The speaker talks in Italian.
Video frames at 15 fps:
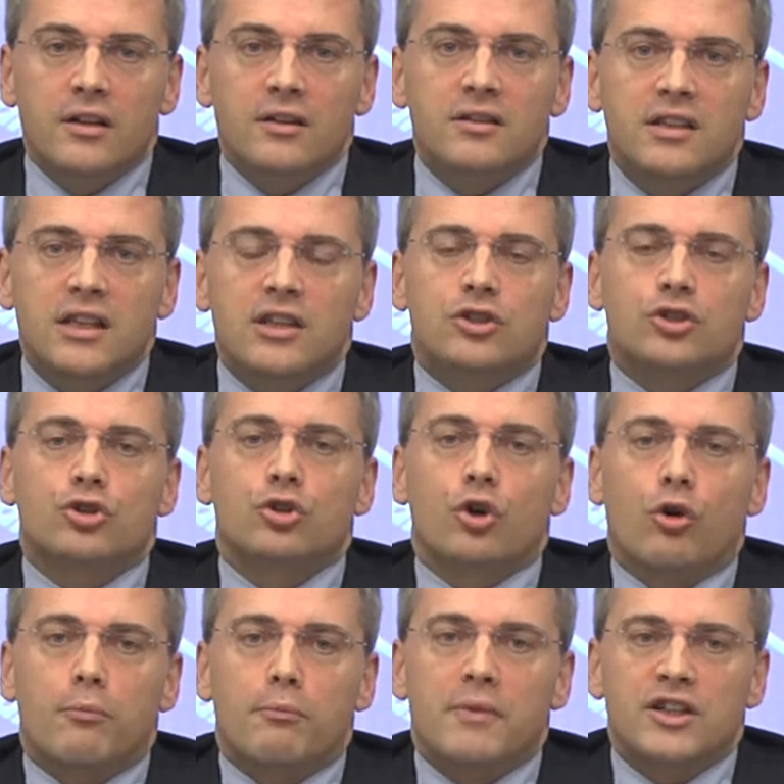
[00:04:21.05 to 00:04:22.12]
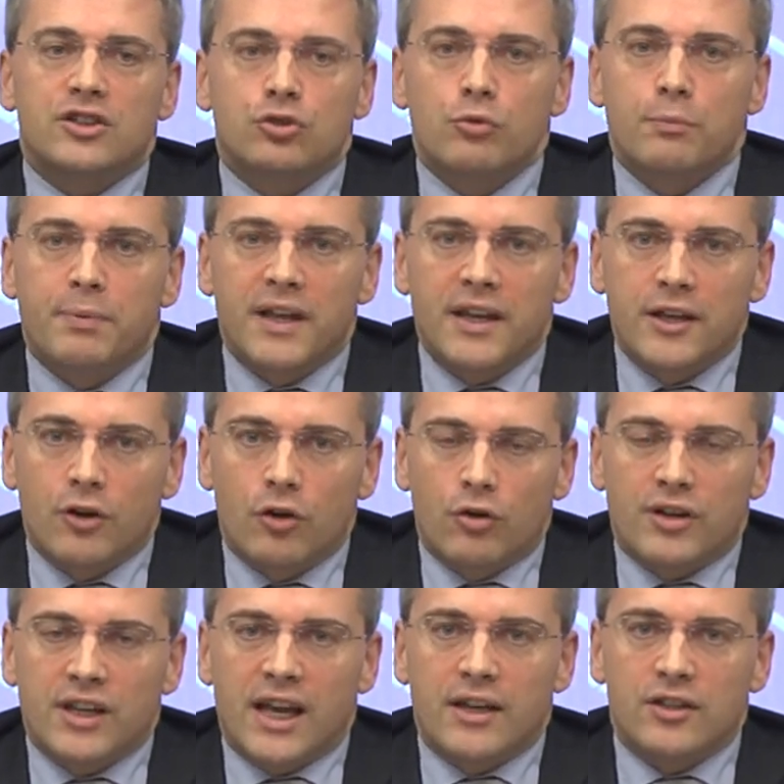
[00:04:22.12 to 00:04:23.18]
di somme
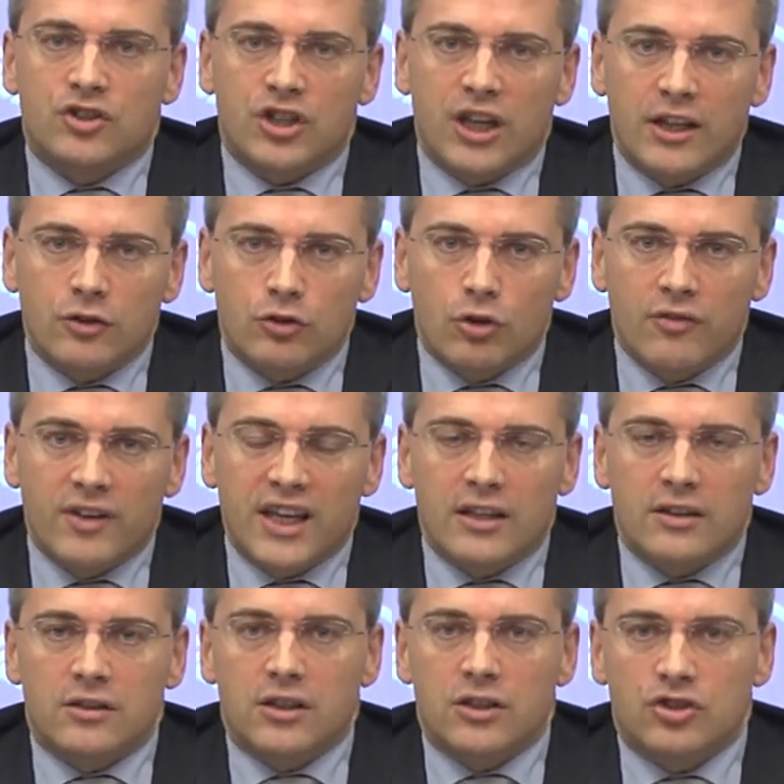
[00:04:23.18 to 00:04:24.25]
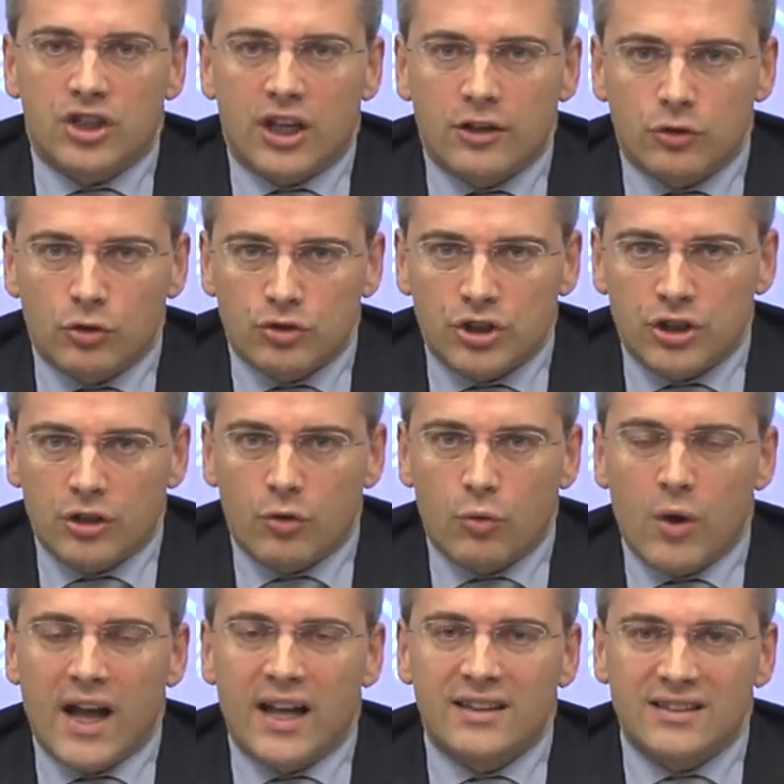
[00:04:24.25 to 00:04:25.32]
superiori ai
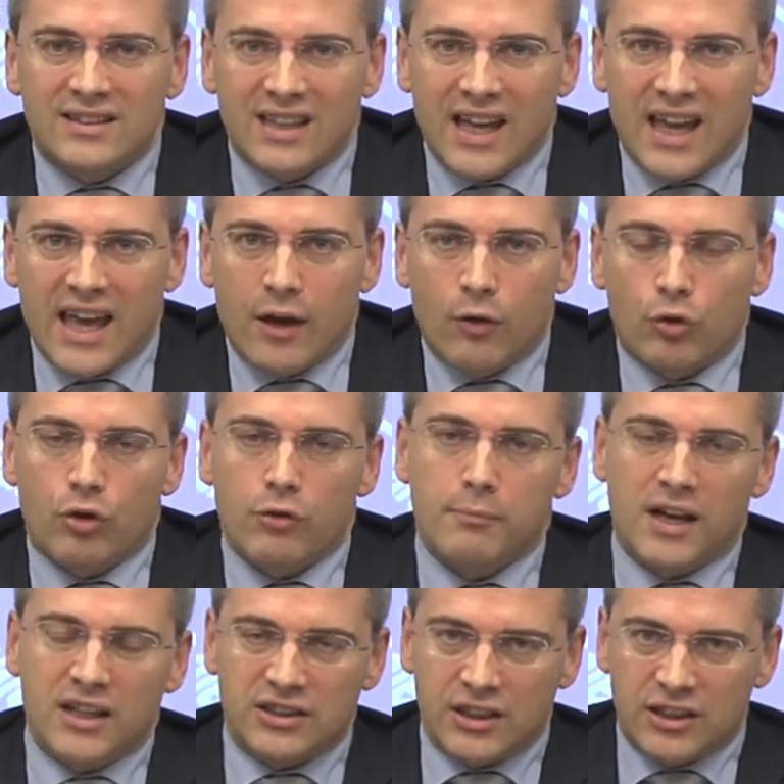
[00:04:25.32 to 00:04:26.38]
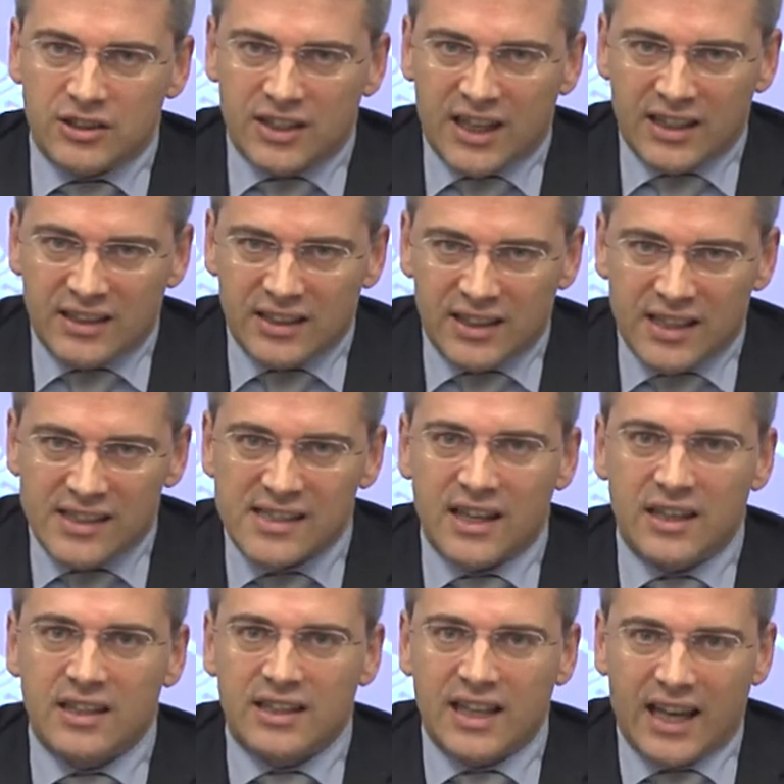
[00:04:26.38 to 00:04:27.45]
120-150 euro in base agli scatti di
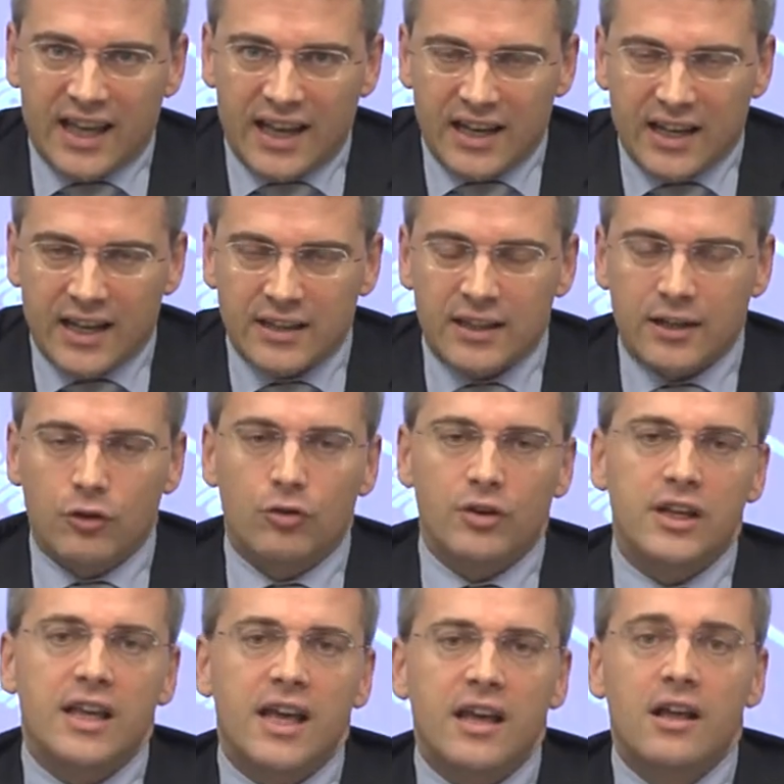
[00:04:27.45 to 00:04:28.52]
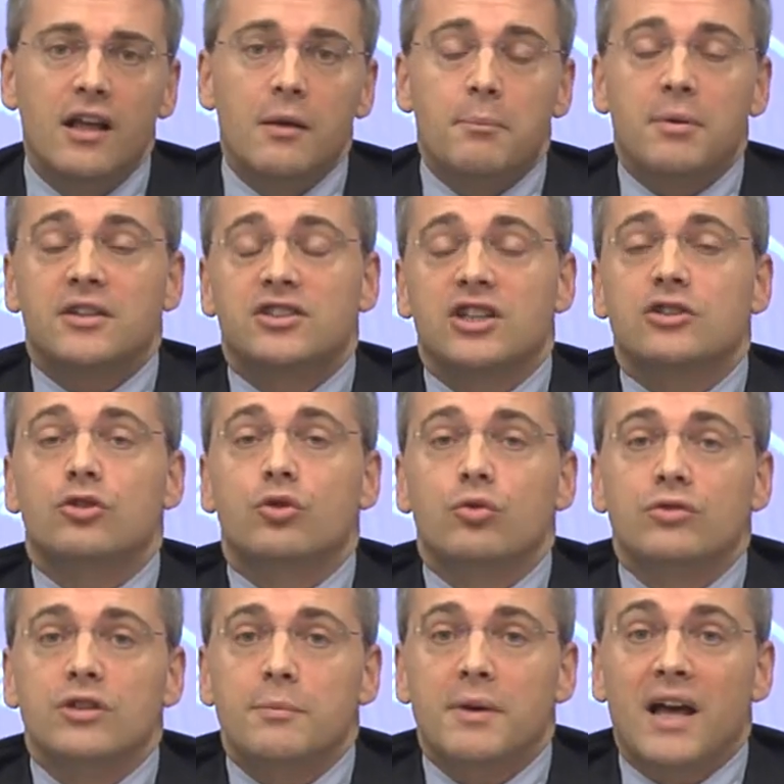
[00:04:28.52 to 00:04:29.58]
anzianità e alle categorie per
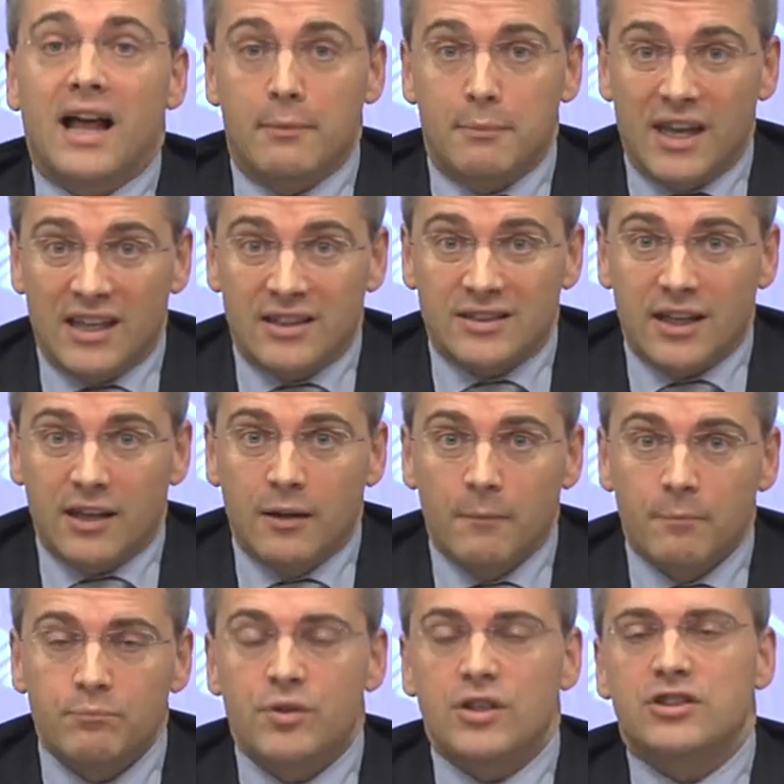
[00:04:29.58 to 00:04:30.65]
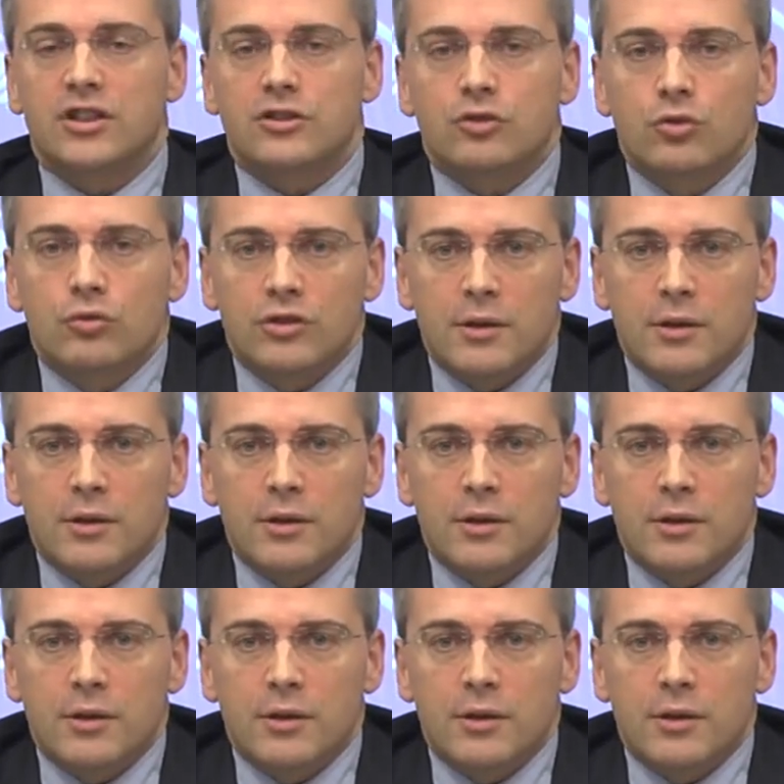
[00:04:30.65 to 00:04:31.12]
ciascun, al mese per ciascun